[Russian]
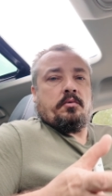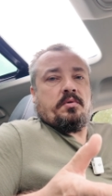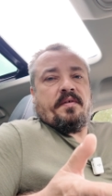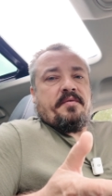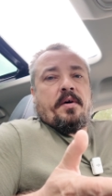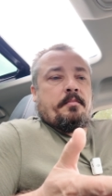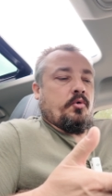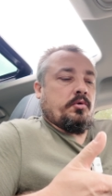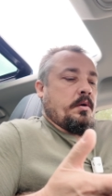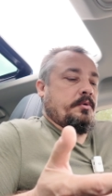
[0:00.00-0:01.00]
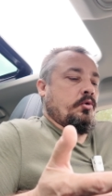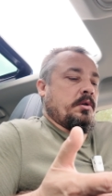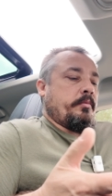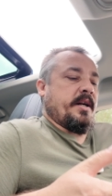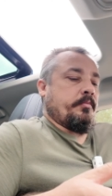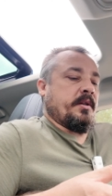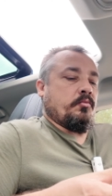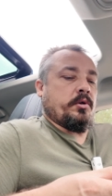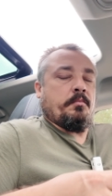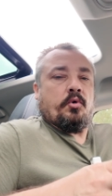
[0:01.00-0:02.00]
Ну, с Wi-Fi модулем стоит брать,
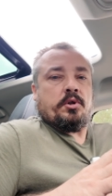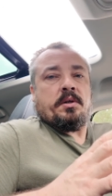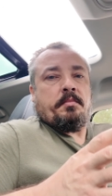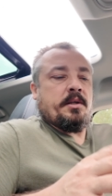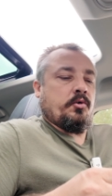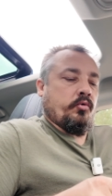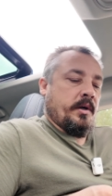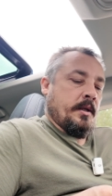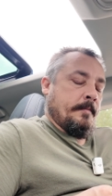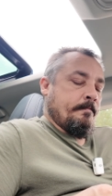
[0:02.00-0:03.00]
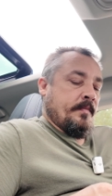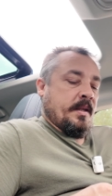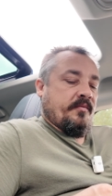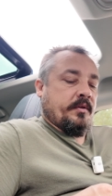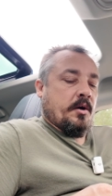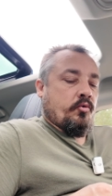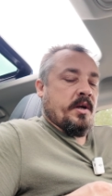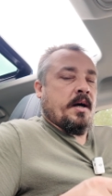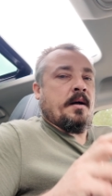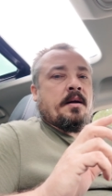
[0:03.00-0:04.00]
потому что можно мониторить.
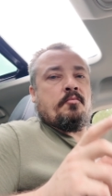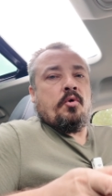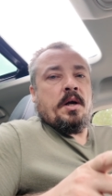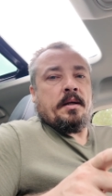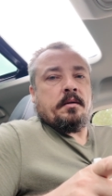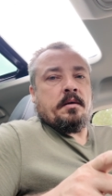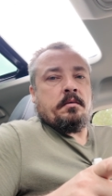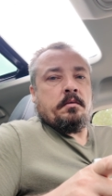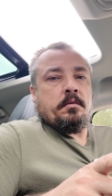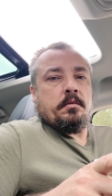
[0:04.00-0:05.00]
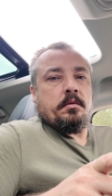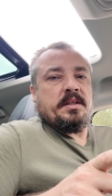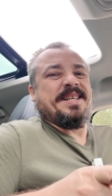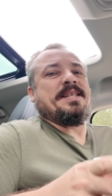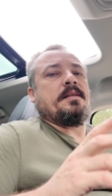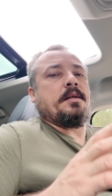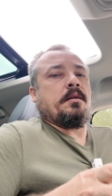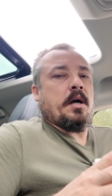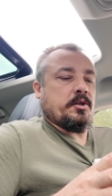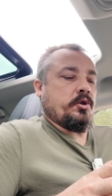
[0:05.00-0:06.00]
Второе, аккумулятор 10
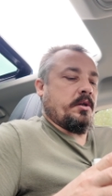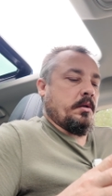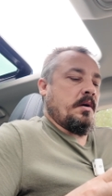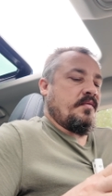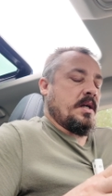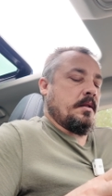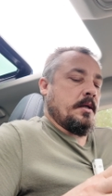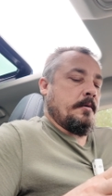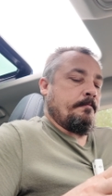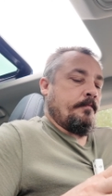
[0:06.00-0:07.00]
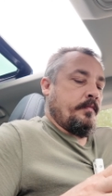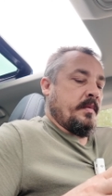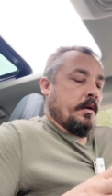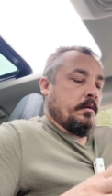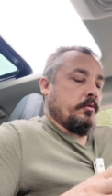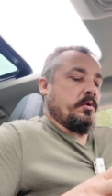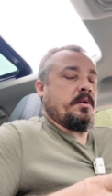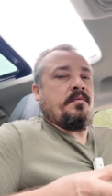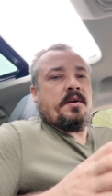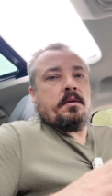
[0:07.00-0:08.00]
также киловаттный. То есть
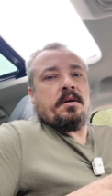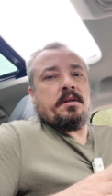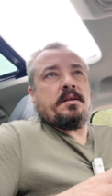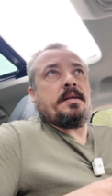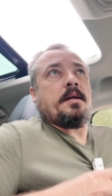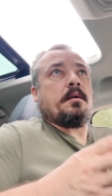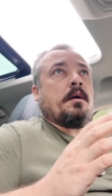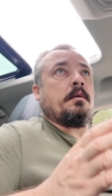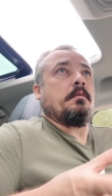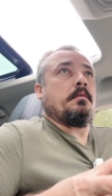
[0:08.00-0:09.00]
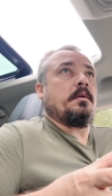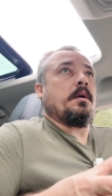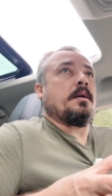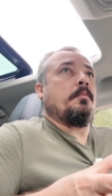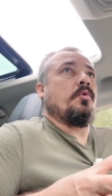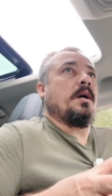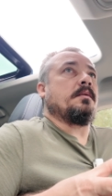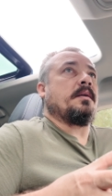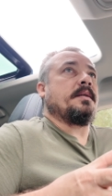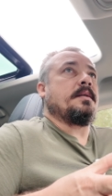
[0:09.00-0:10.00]
инвертор десятка,
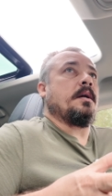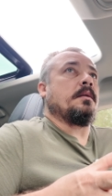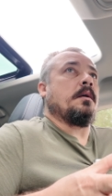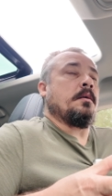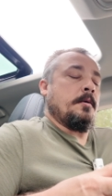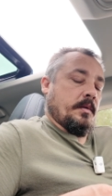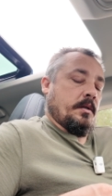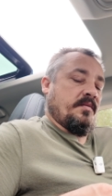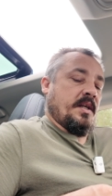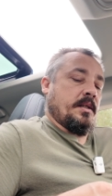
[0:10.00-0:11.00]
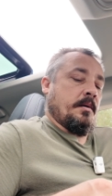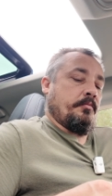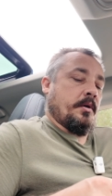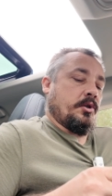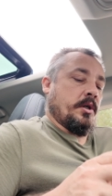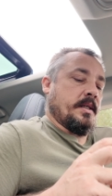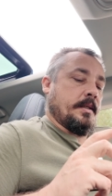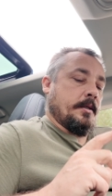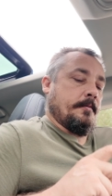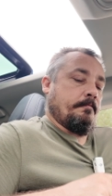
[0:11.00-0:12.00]
аккумулятор десятка. 200 ампер час